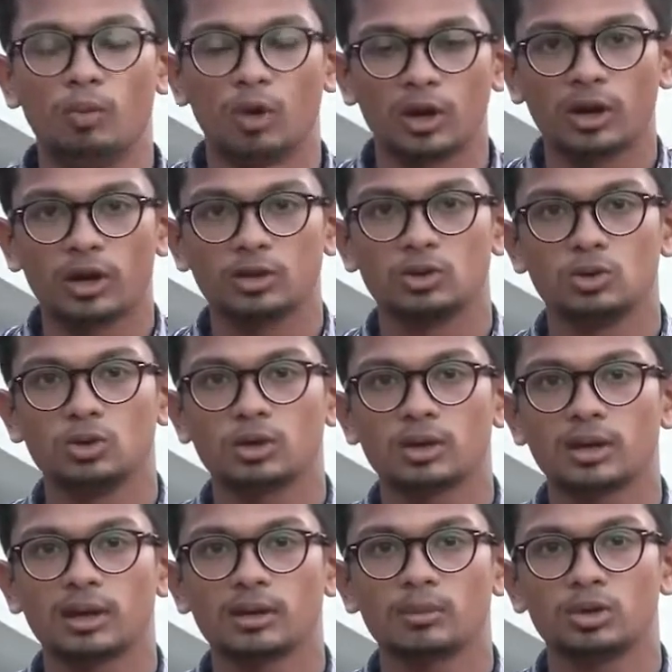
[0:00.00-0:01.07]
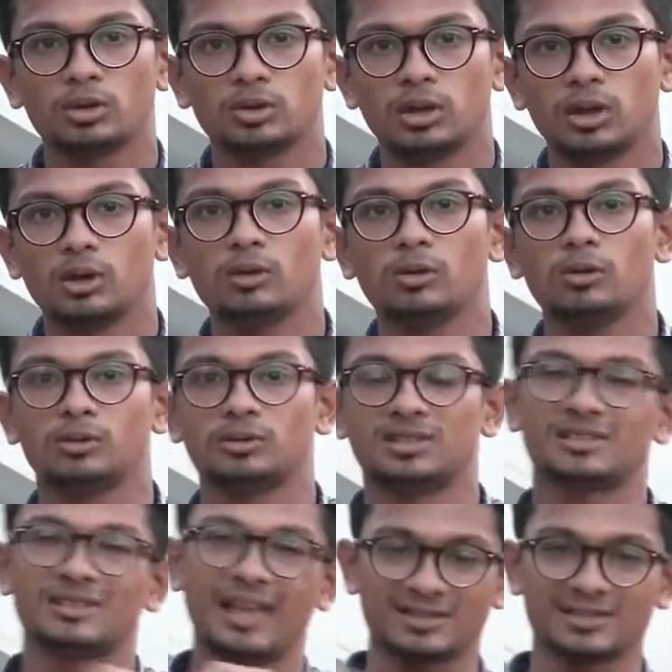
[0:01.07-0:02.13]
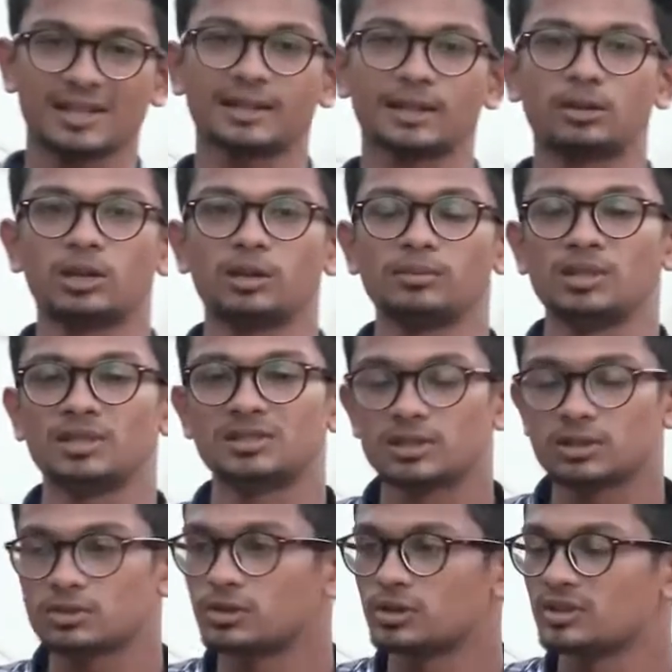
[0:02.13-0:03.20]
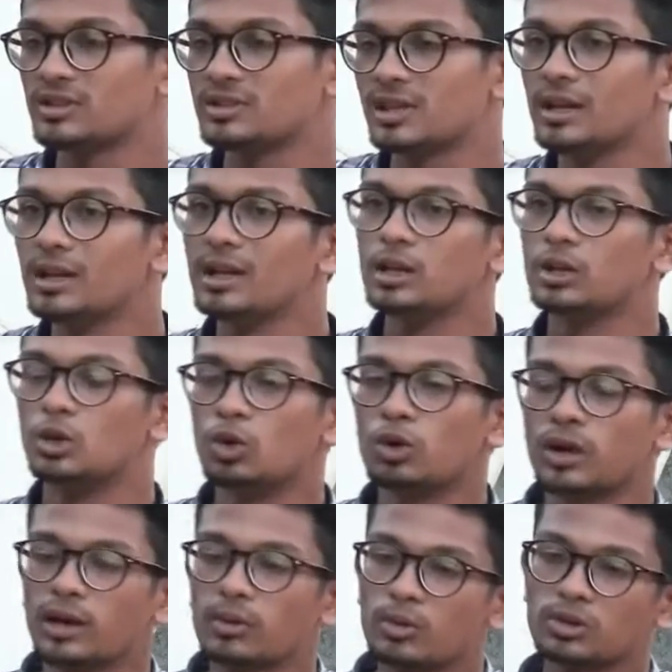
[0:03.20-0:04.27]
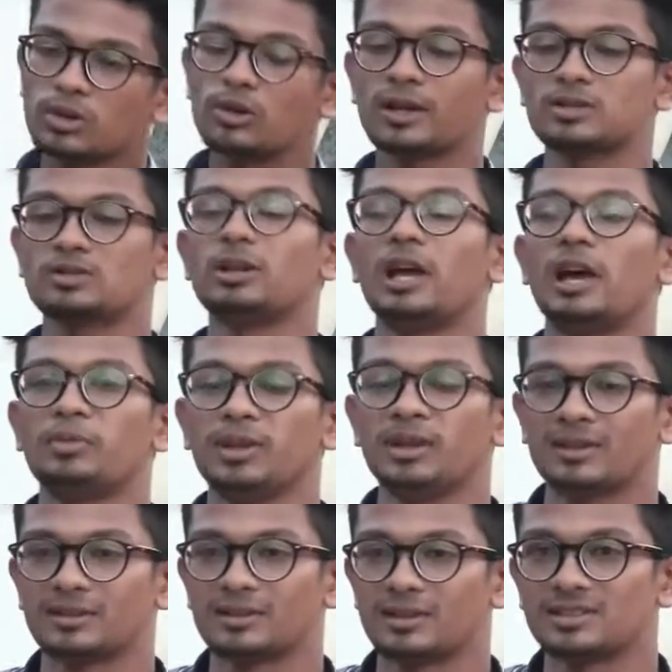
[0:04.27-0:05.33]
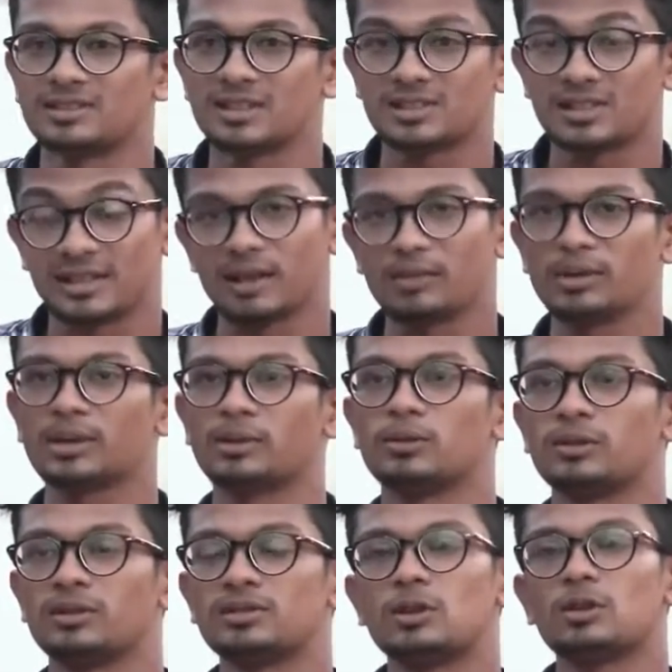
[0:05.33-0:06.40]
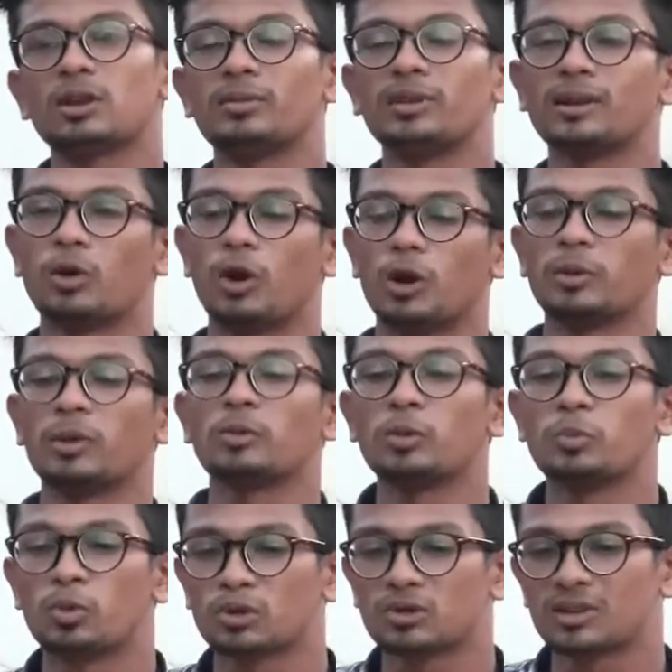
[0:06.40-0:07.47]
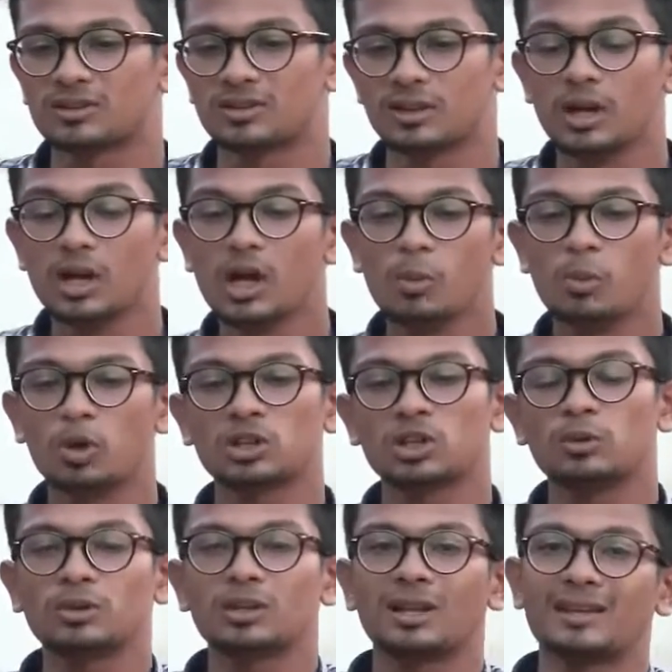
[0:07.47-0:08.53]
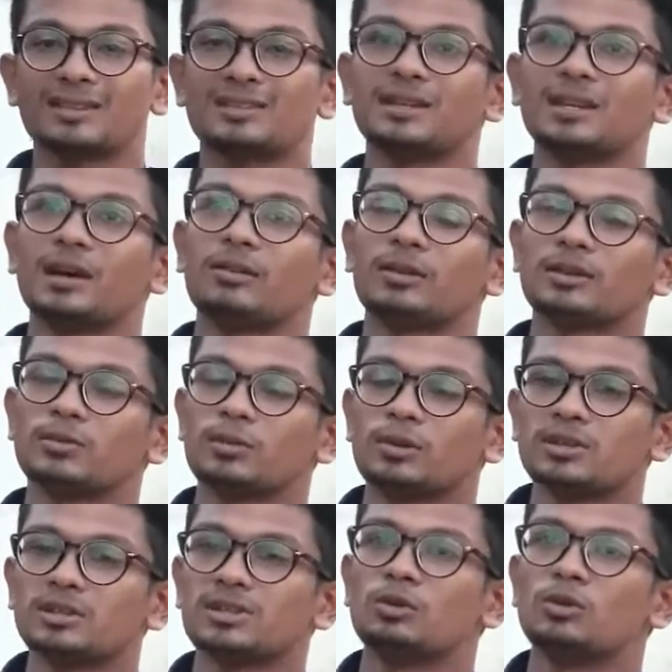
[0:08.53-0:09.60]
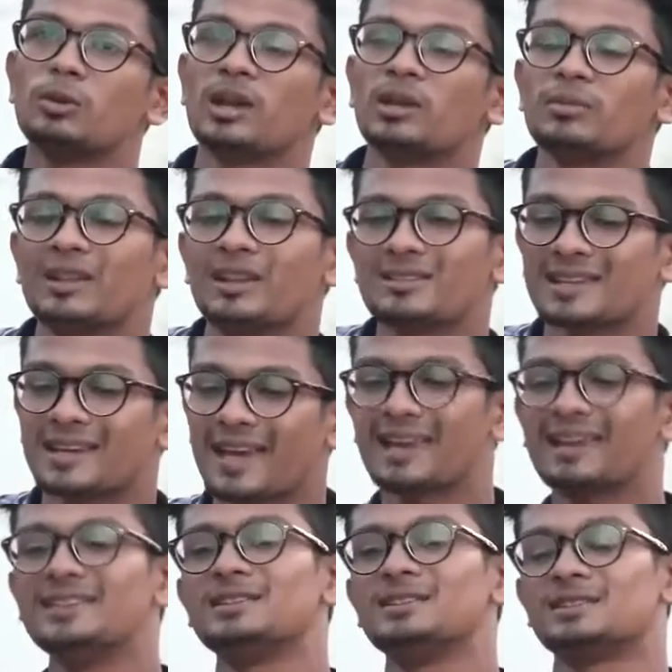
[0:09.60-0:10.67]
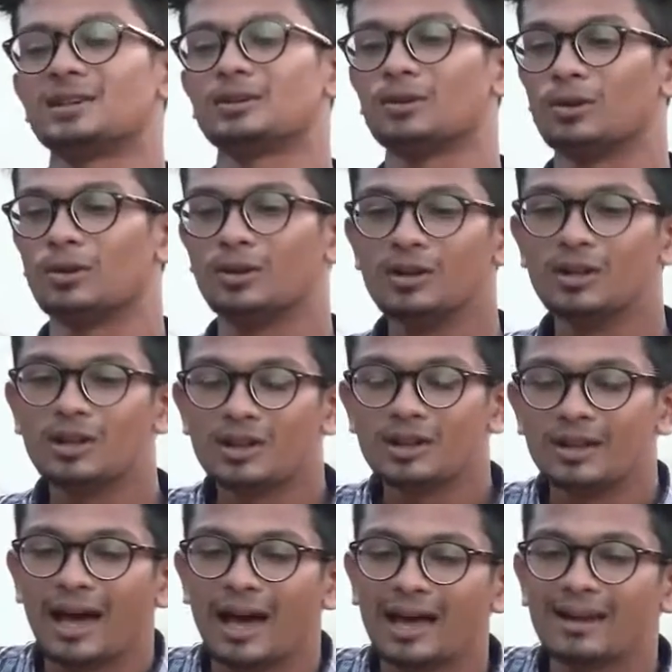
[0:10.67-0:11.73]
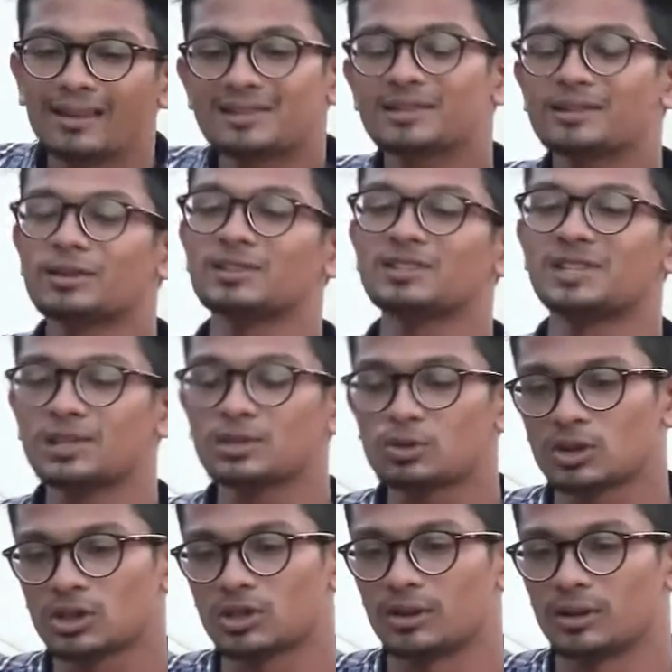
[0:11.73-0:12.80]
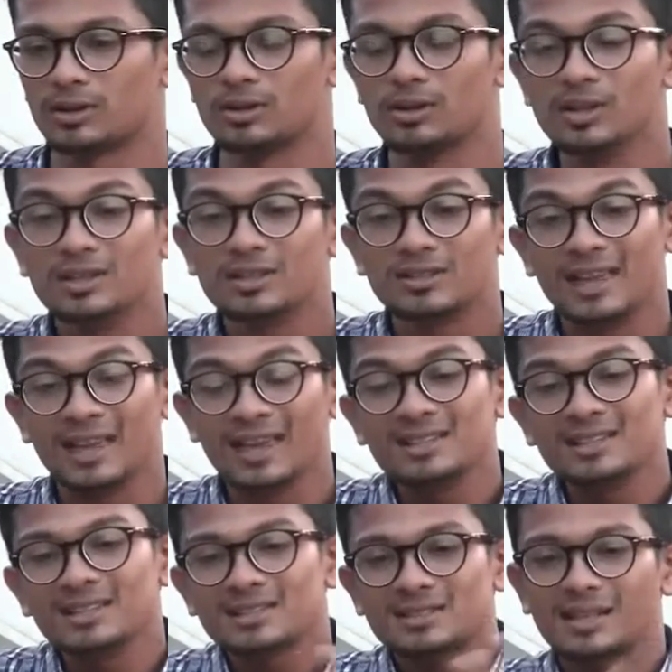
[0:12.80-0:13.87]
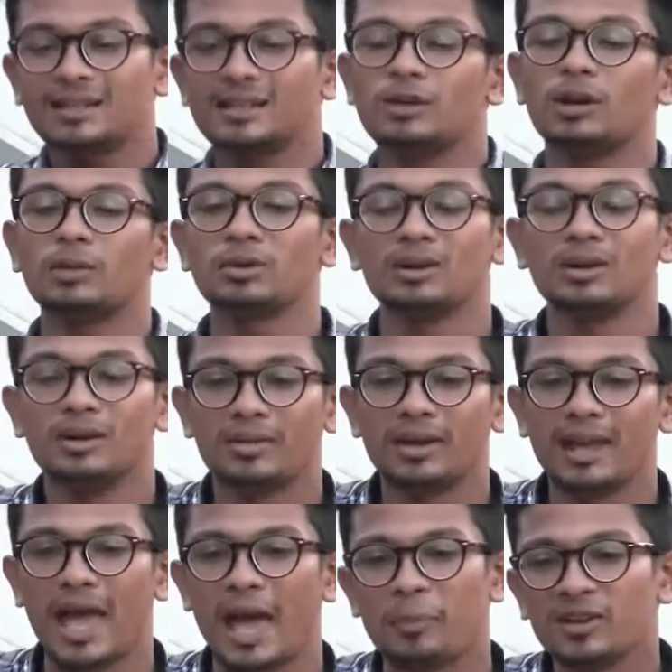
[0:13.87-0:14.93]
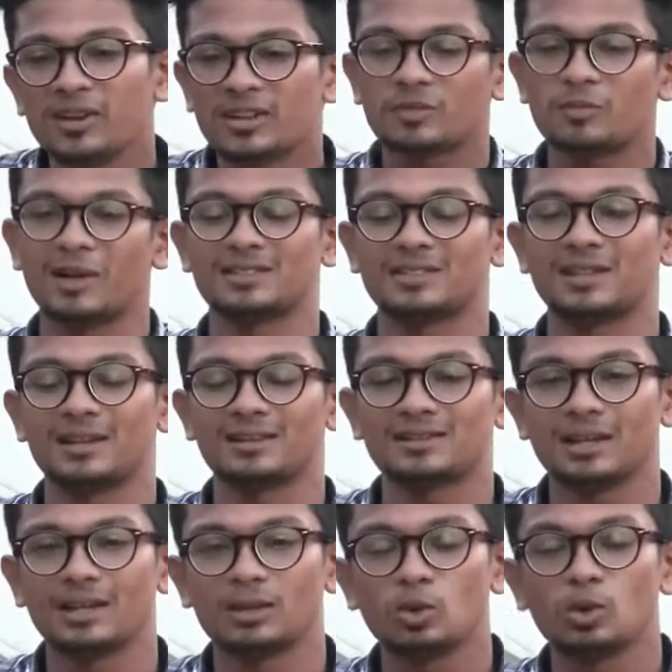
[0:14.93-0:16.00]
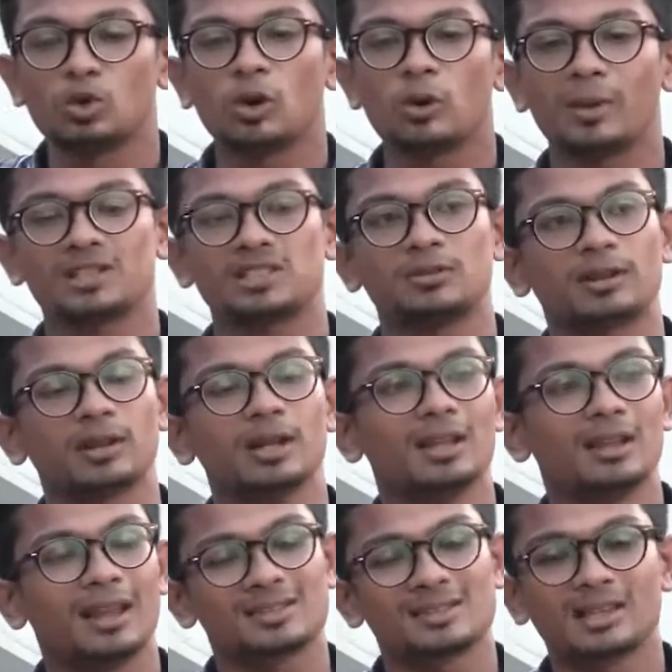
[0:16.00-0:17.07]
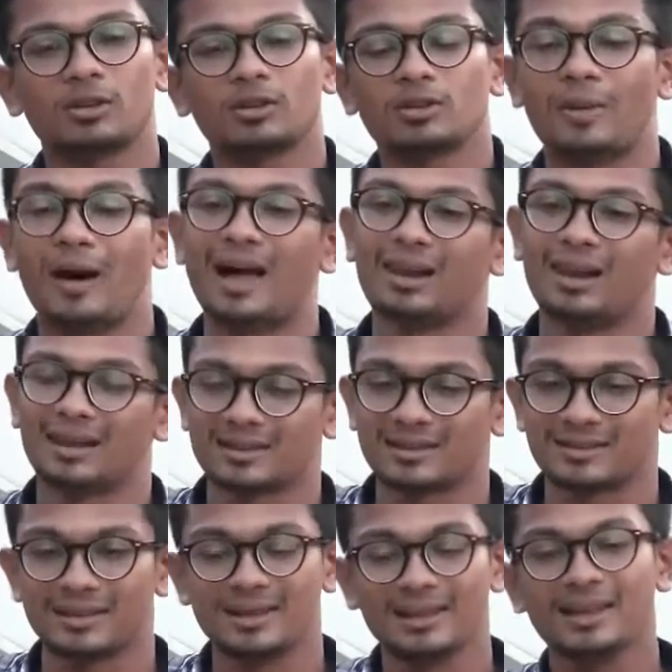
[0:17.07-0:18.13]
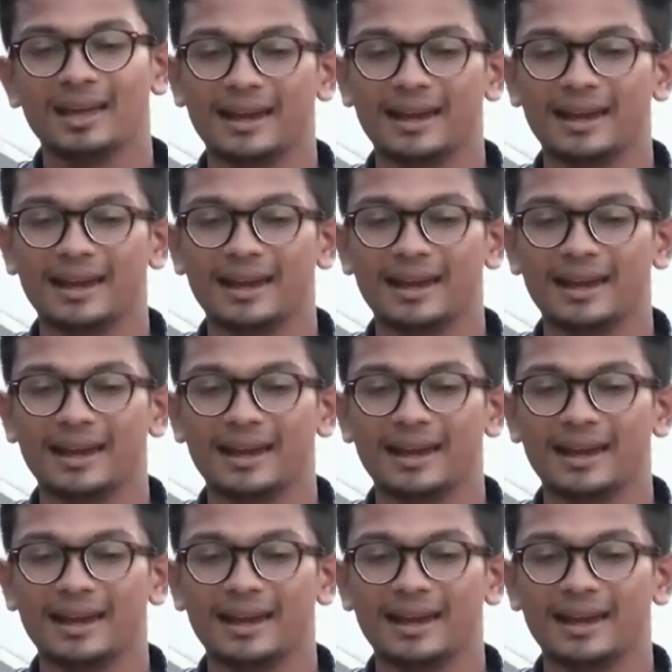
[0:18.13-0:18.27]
মনে হয় দুঃখের মধ্যেও জাস্ট লাস্ট একটা কথা আমি যা শেষ করতেছি যে দুঃখের মধ্যেও অ্যাকচুয়ালি হ্যাপিনেস আছে জাস্ট সেটা আমি এটা বলতেছি যখন আমি একটা গল্পের বই পড়তেছি পড়তে পড়তে লাস্টে গিয়ে আমার কাছে মনে হচ্ছে যে হুমায়ুন আহমেদ লাস্টে কেন এই জিনিসটা করলো আর লাস্টে তো শেষ করতে পারতো সে এই জিনিসটা দিয়েও আমি মানে হ্যাপিনেস পাচ্ছি লাস্টে গিয়ে দুঃখ পাচ্ছি বাট লাস্টে গিয়ে আমার কাছে ভালো লাগতেছে